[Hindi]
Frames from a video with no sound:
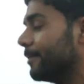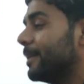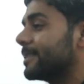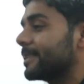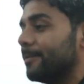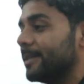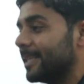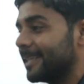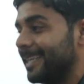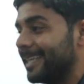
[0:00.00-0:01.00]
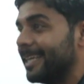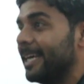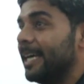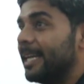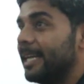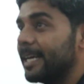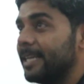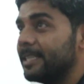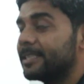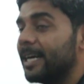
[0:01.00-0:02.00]
भाई सब ने जंग नहीं की
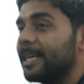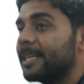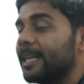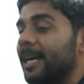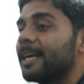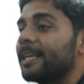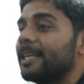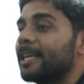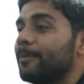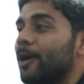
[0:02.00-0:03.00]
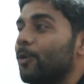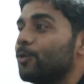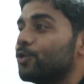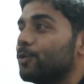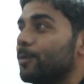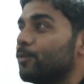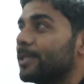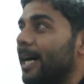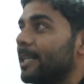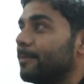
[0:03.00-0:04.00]
लेकिन जंग न करने के बावजूद
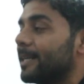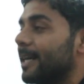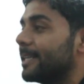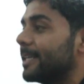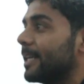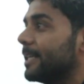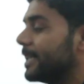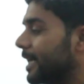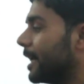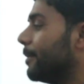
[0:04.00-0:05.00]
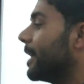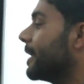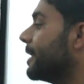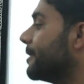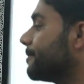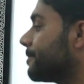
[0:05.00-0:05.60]
मुजाहिद बना देना ये कमाल है